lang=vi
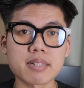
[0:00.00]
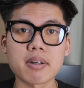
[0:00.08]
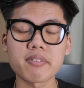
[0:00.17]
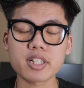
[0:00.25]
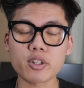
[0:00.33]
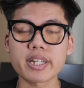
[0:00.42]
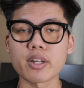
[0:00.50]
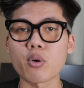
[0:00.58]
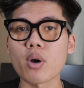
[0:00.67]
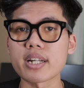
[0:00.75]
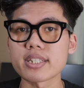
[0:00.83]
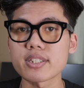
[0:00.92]
các bạn vẫn có thể
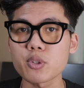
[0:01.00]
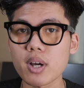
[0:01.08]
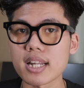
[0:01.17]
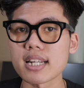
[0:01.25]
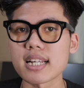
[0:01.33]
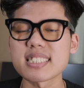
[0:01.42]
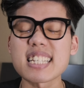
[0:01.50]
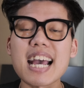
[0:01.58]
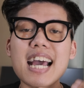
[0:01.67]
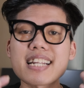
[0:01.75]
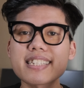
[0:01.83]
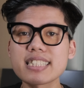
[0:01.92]
hoàn toàn là gia
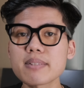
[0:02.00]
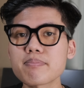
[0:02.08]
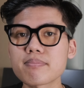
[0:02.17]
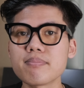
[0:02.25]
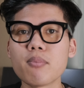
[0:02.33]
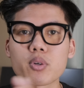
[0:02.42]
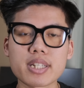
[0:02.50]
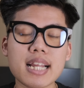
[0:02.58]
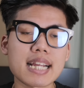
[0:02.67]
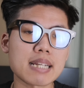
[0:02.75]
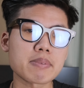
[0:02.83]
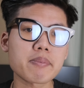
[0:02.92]
hạn tiếp 1 đến
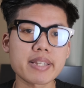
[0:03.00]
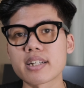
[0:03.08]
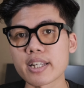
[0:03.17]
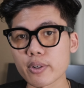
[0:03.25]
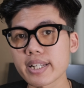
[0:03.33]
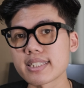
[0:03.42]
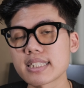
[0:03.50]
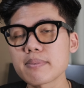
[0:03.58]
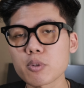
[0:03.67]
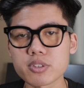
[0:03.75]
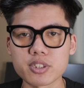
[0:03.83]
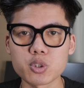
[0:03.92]
2 năm tiếp theo để có thể tiếp
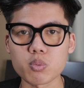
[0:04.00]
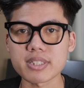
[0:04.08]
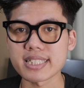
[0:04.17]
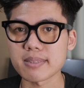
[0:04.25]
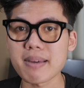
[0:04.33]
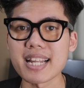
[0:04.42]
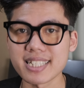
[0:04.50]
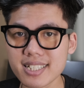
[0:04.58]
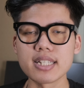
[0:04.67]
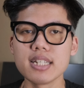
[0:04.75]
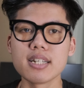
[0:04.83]
tục sử dụng tại Nhật Bản nhé.